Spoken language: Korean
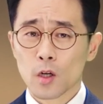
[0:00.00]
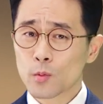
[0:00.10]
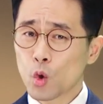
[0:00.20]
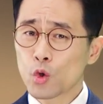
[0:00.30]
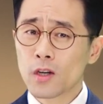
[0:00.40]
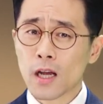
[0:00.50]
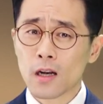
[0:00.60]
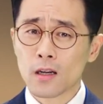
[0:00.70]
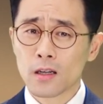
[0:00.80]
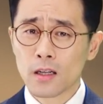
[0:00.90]
여러분,
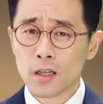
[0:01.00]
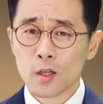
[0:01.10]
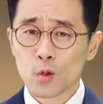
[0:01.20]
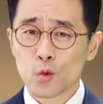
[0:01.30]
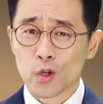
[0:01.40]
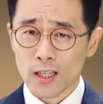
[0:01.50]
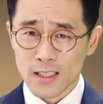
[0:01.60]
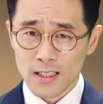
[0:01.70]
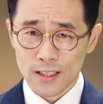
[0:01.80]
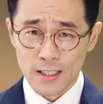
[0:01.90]
오늘날 우리가
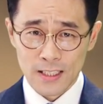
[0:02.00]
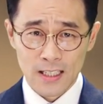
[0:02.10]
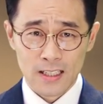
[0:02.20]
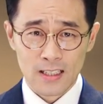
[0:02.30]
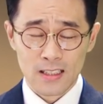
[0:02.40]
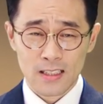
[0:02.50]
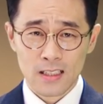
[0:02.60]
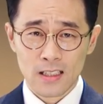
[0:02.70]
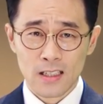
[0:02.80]
사는 이 시대는